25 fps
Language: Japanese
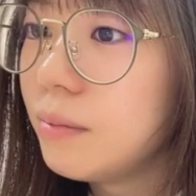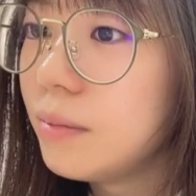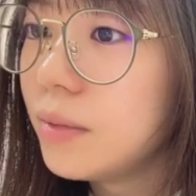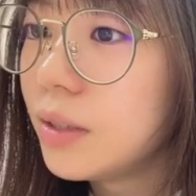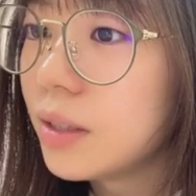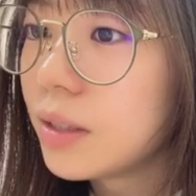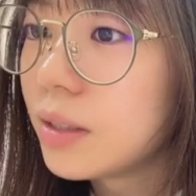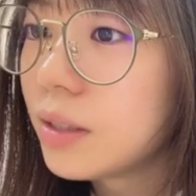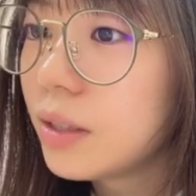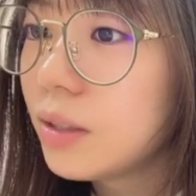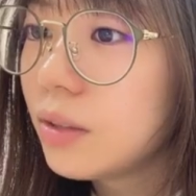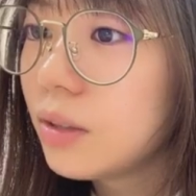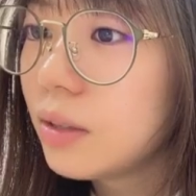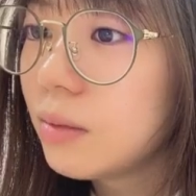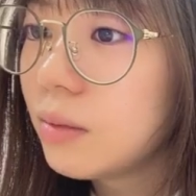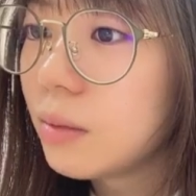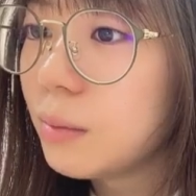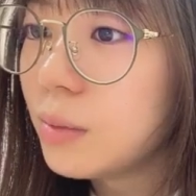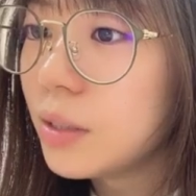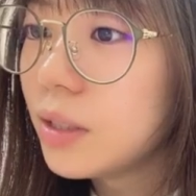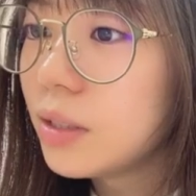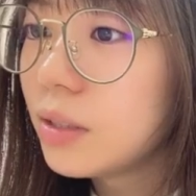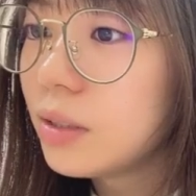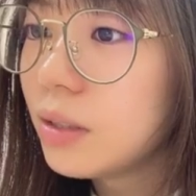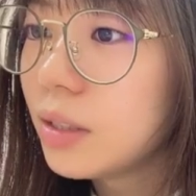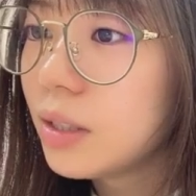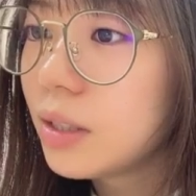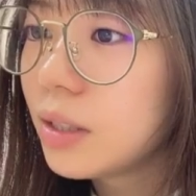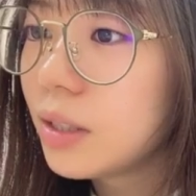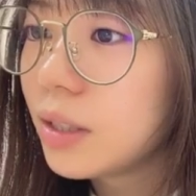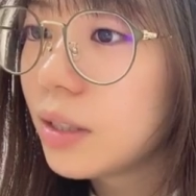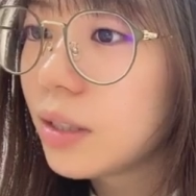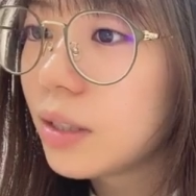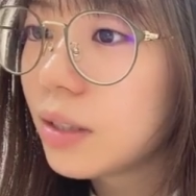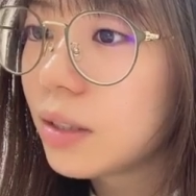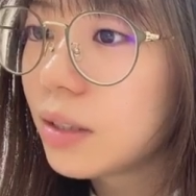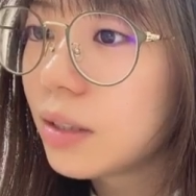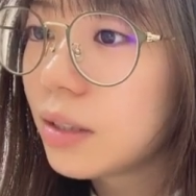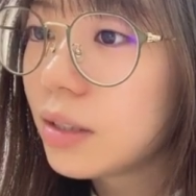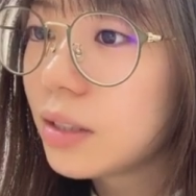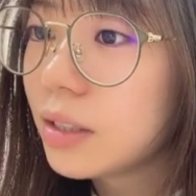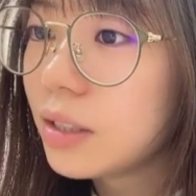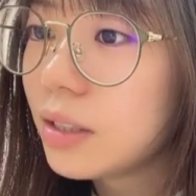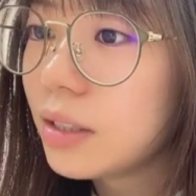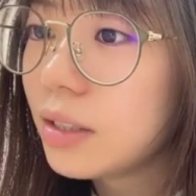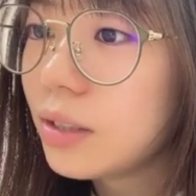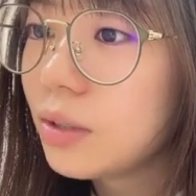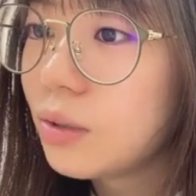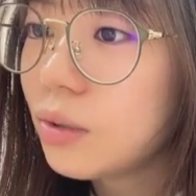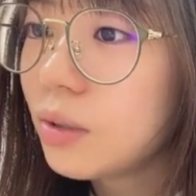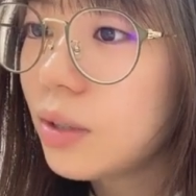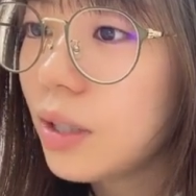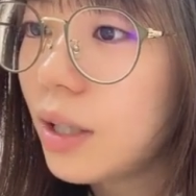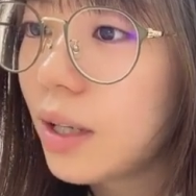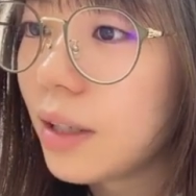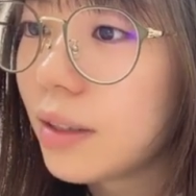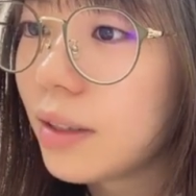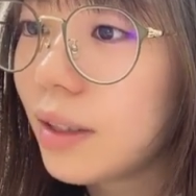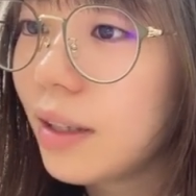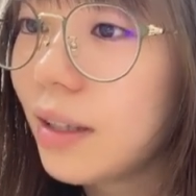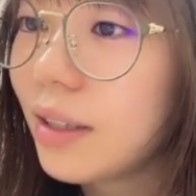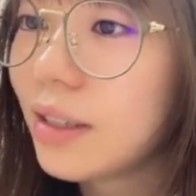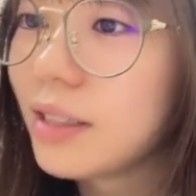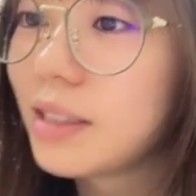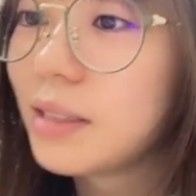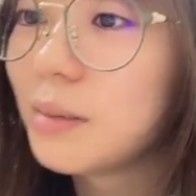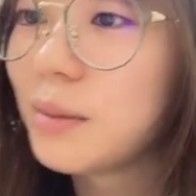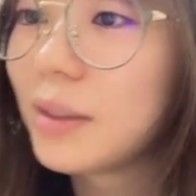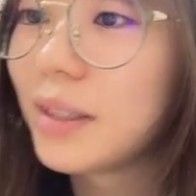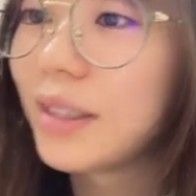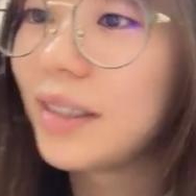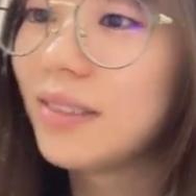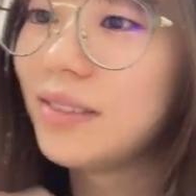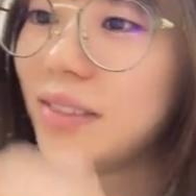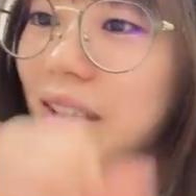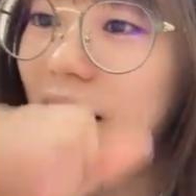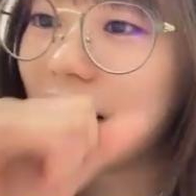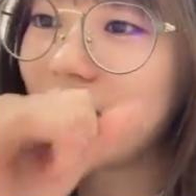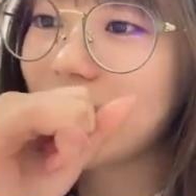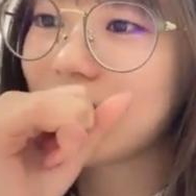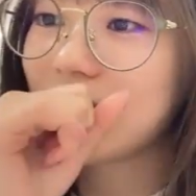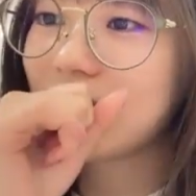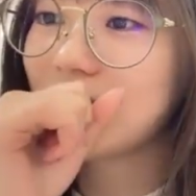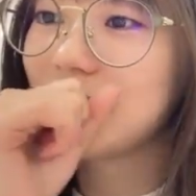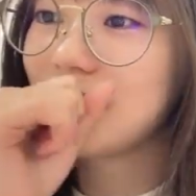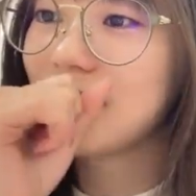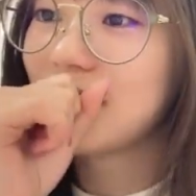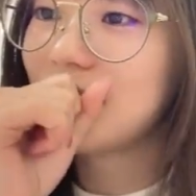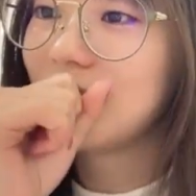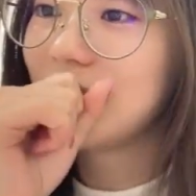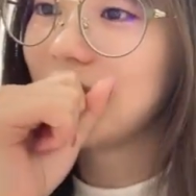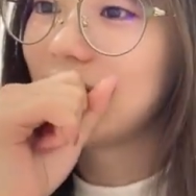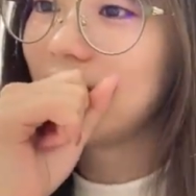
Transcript: 野菜といえば道の駅で買ったししとうが当たりで全てがうわーきつ